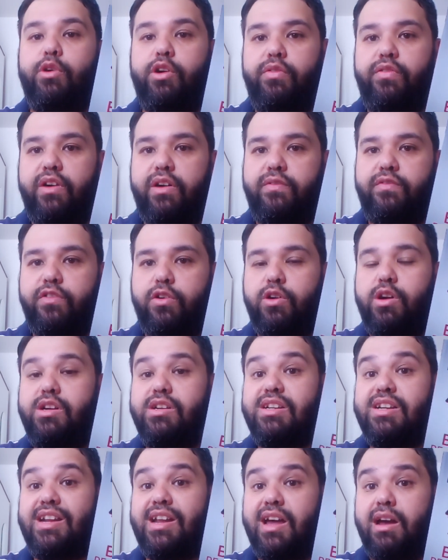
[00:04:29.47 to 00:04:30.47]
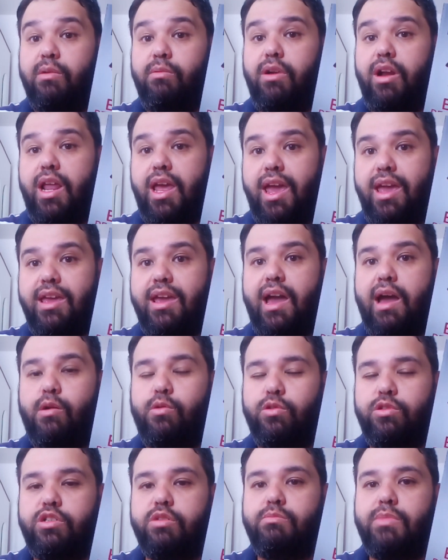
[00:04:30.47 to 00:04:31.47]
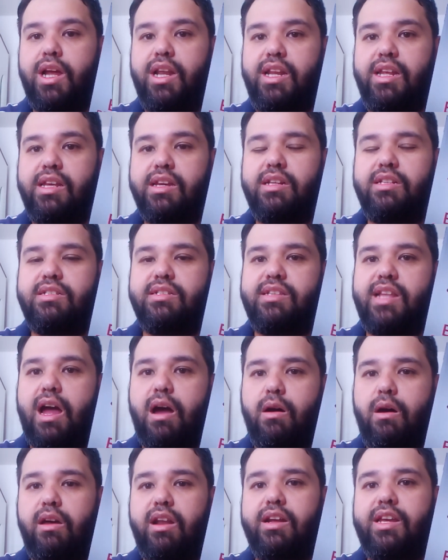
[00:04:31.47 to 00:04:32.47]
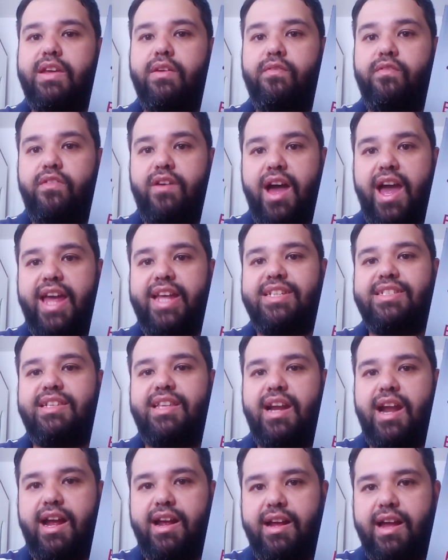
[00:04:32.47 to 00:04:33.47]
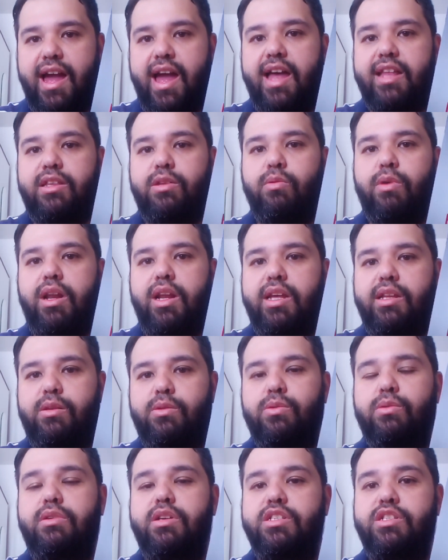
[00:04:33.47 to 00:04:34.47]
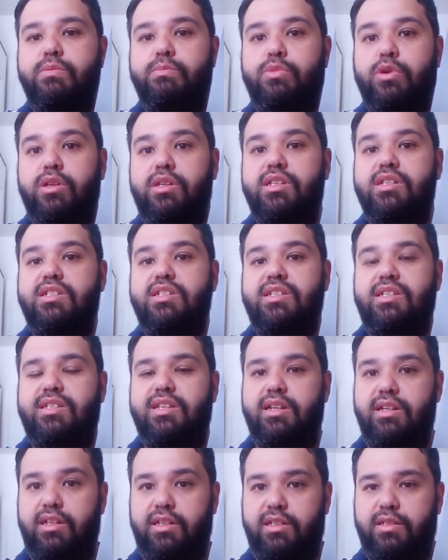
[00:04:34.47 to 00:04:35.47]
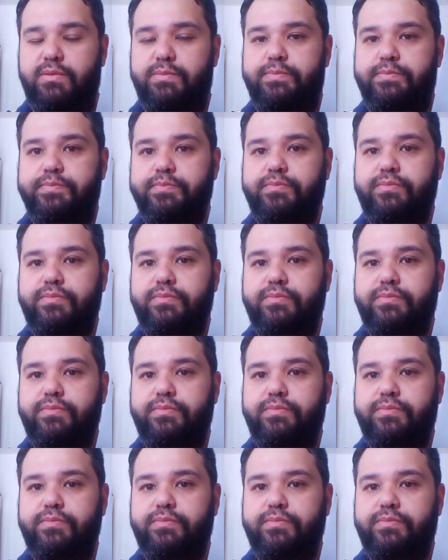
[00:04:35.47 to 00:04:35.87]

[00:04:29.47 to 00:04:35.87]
por favor, não leia a última linha antes da hora que vai estragar a tua leitura de Bodas de Sangue.